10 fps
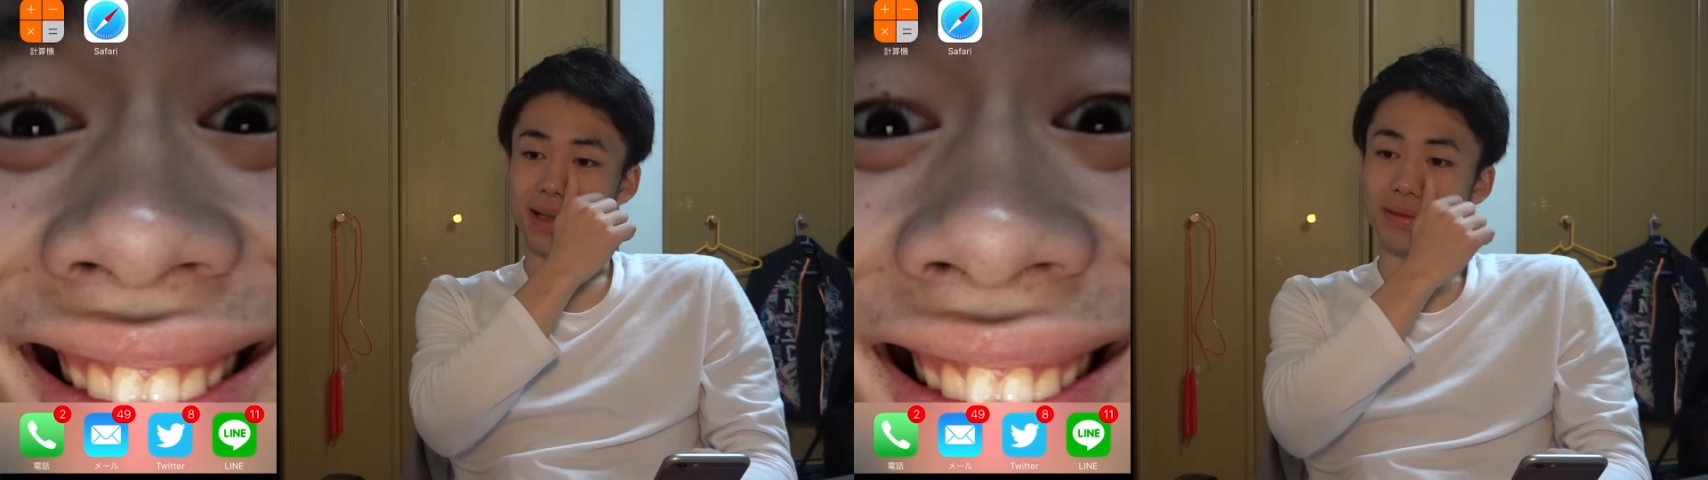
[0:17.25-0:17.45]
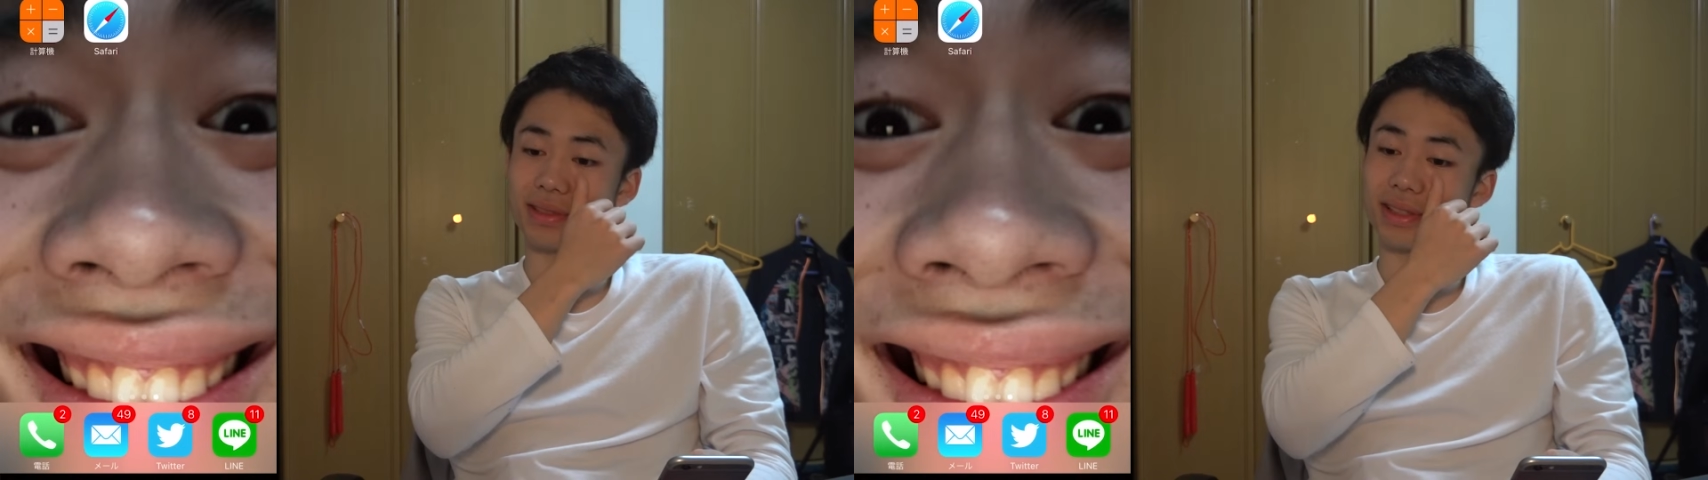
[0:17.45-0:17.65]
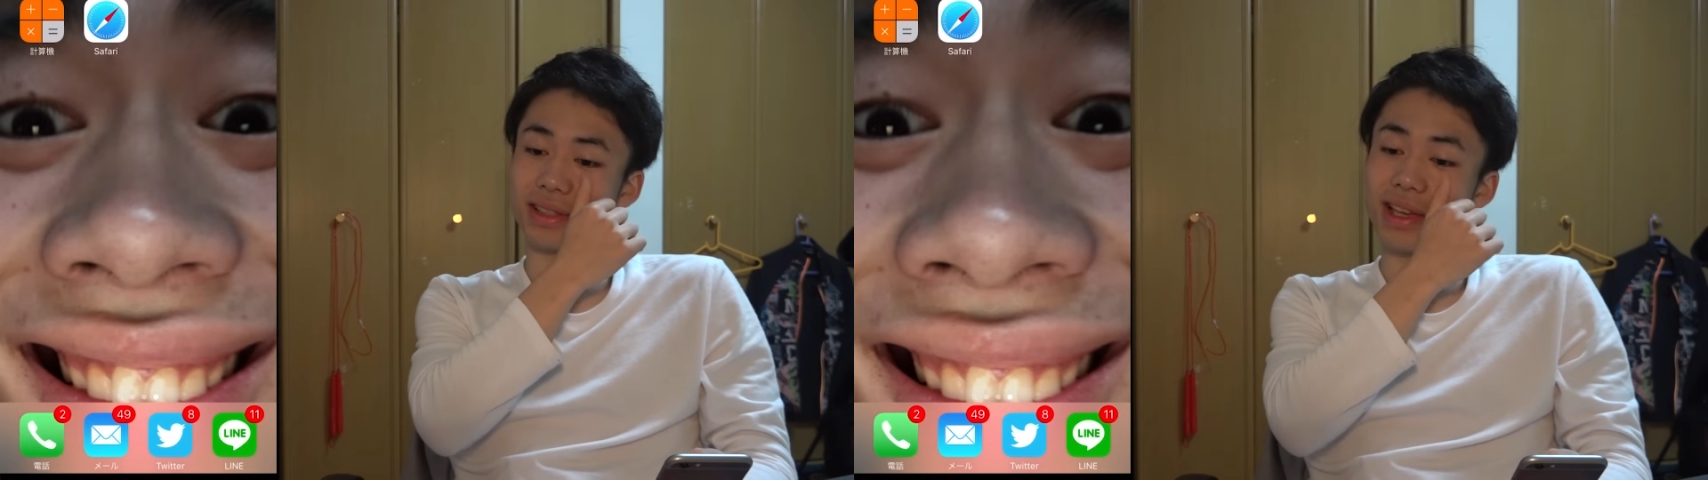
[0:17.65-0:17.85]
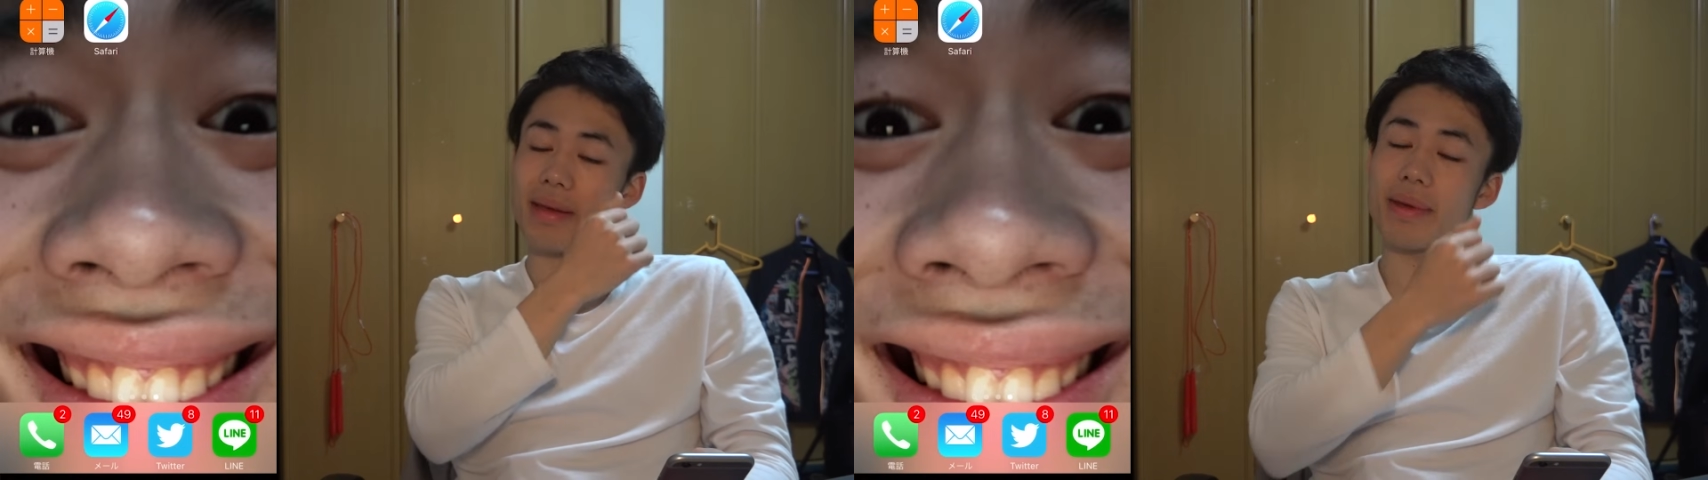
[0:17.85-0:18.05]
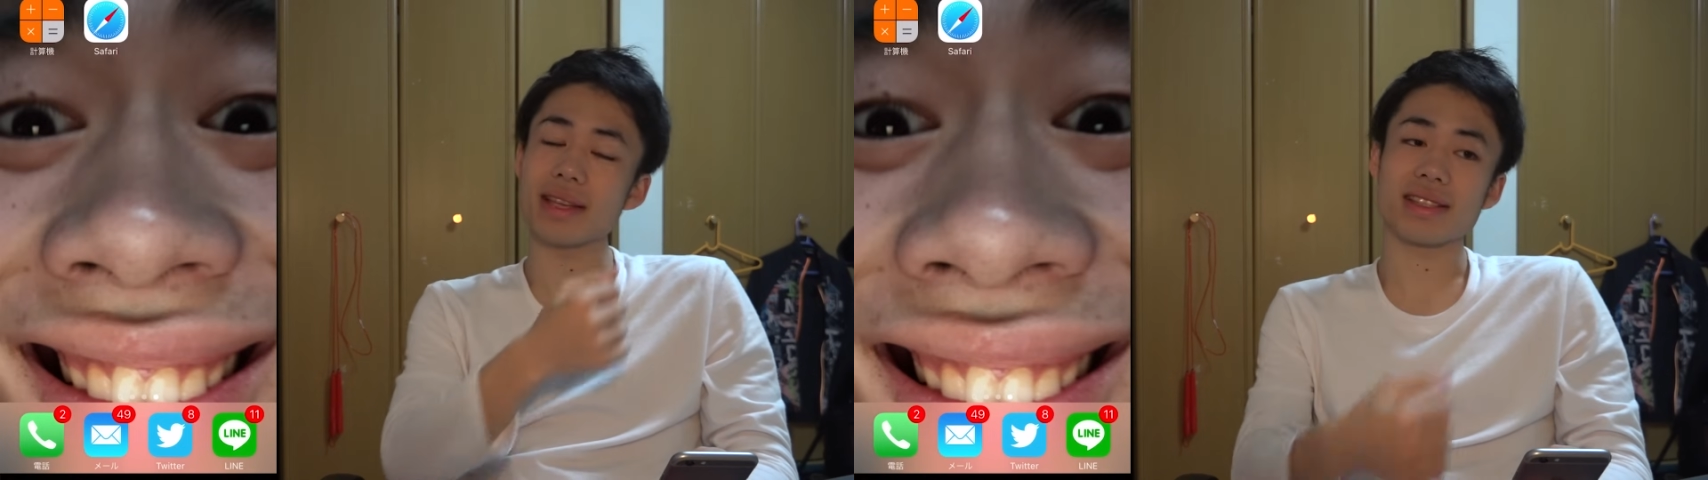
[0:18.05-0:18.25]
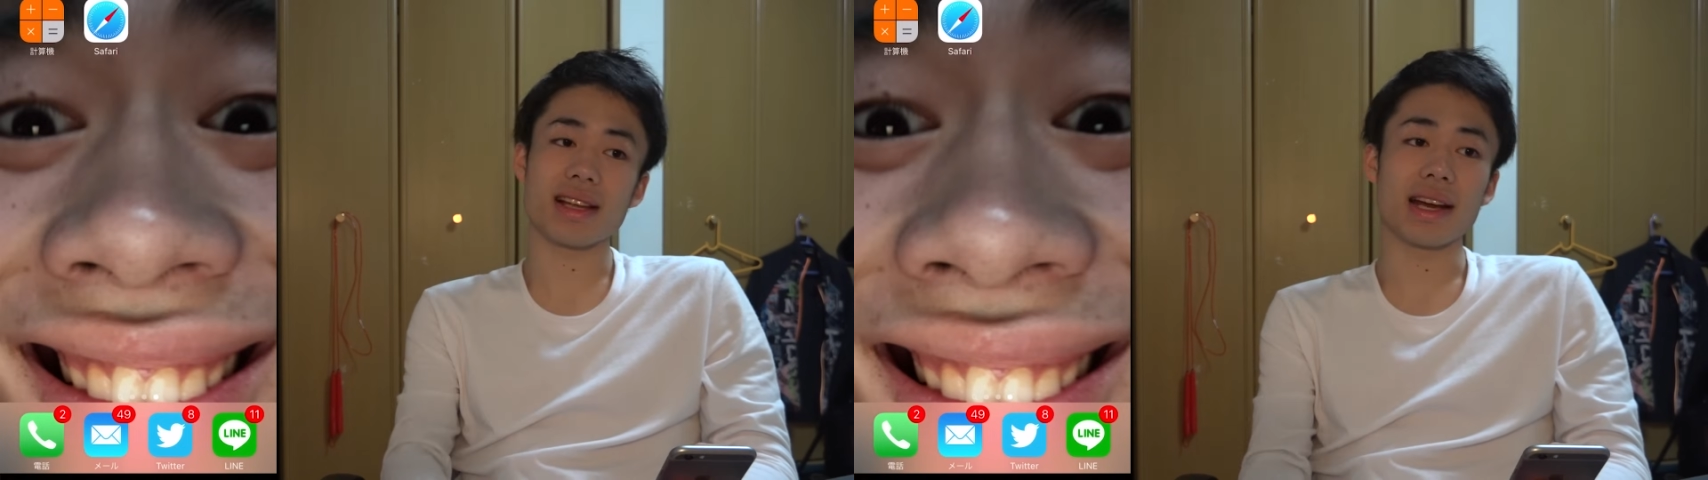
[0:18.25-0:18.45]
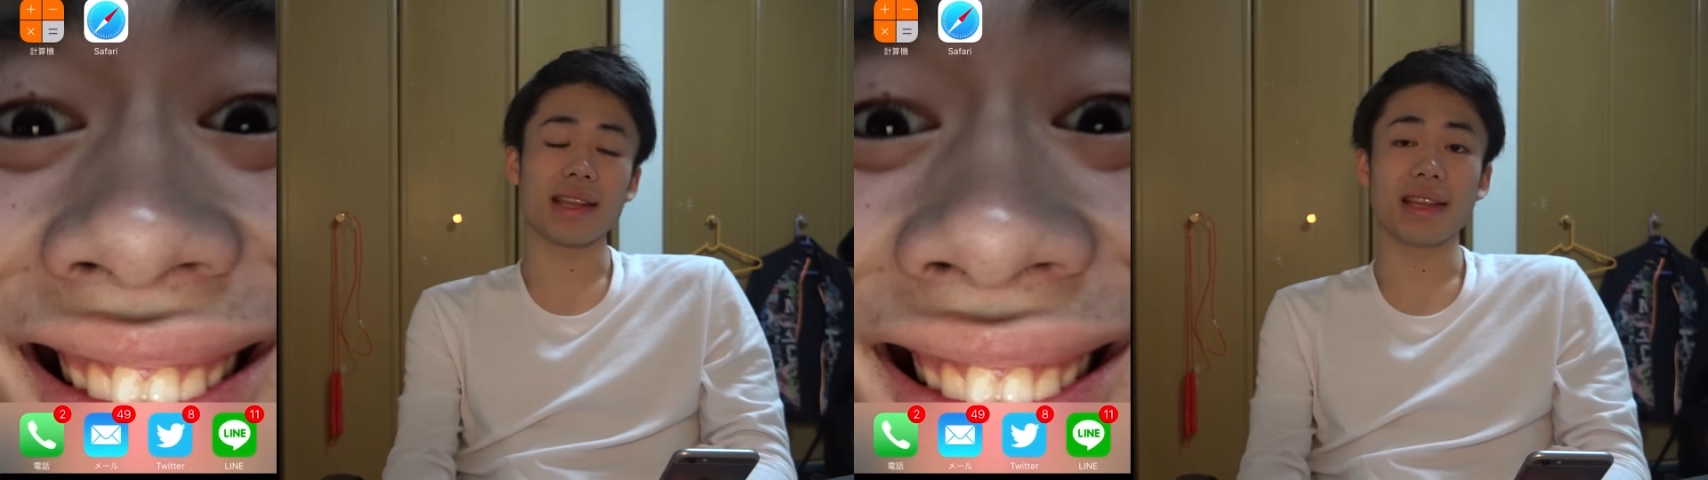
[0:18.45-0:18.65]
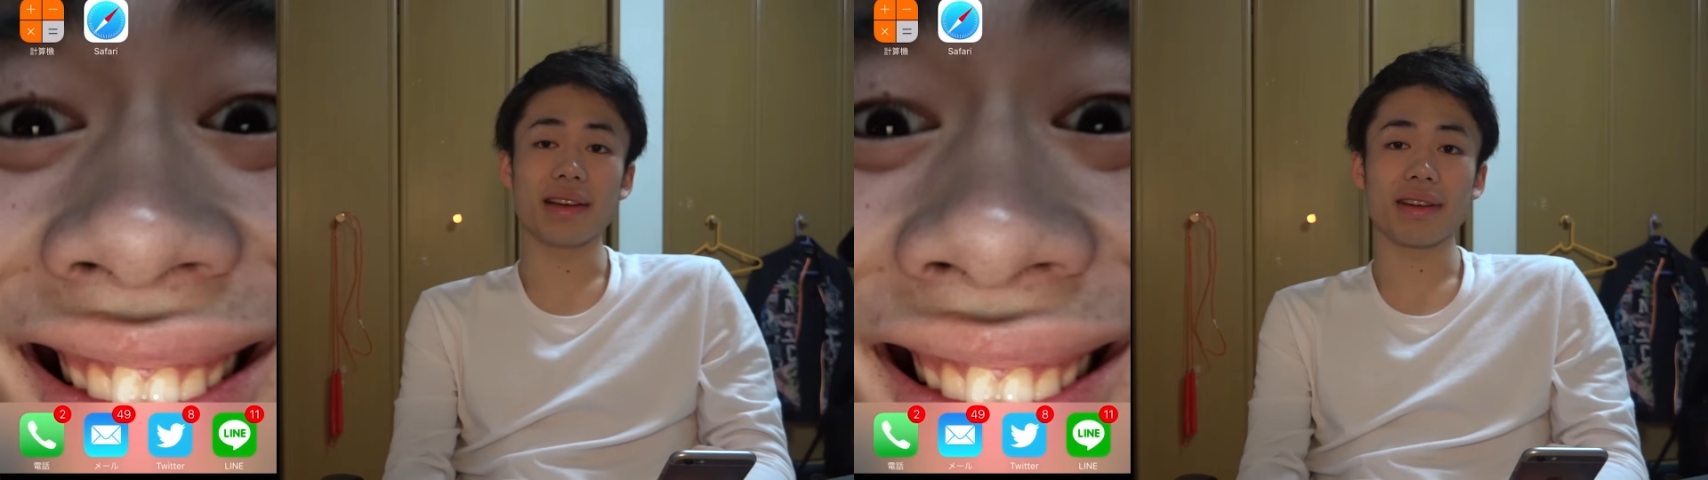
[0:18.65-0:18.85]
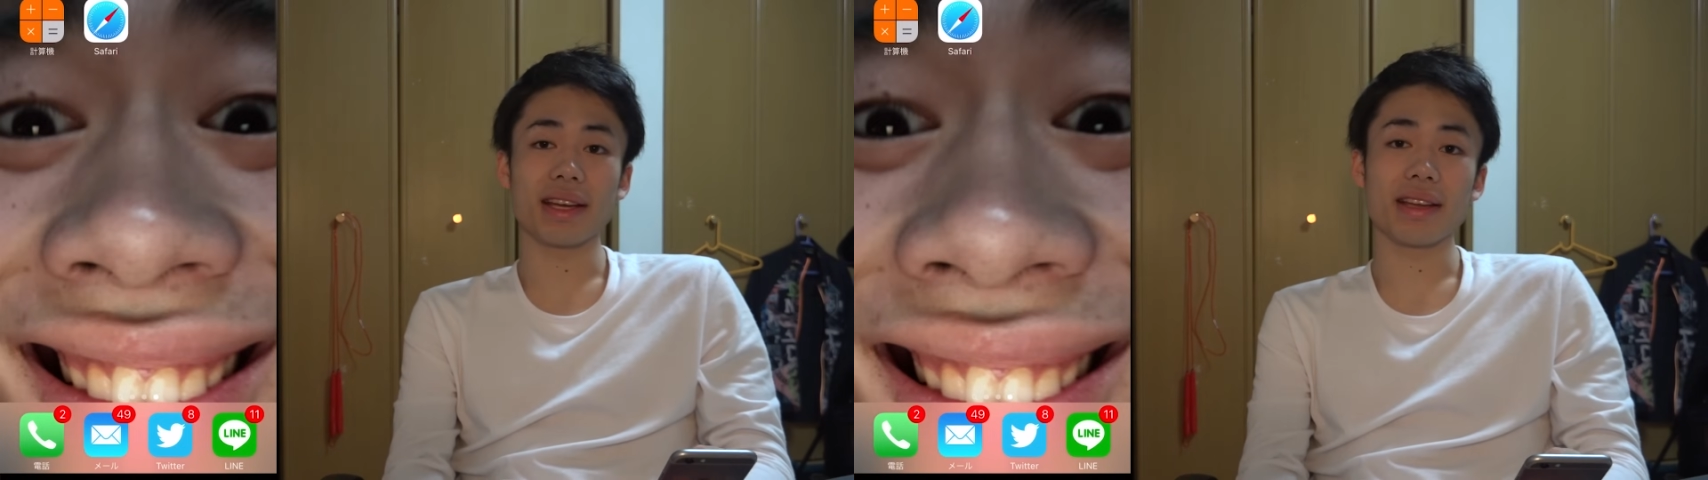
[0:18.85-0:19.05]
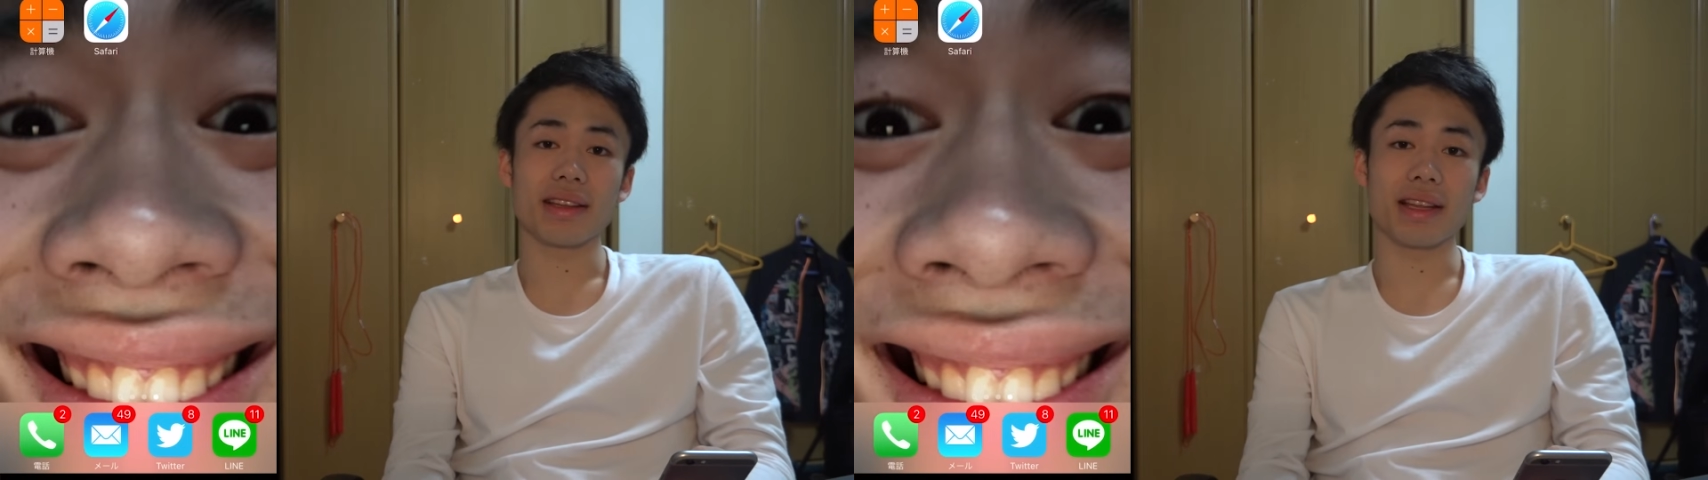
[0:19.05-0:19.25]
多分すげえ目疲れんだよね。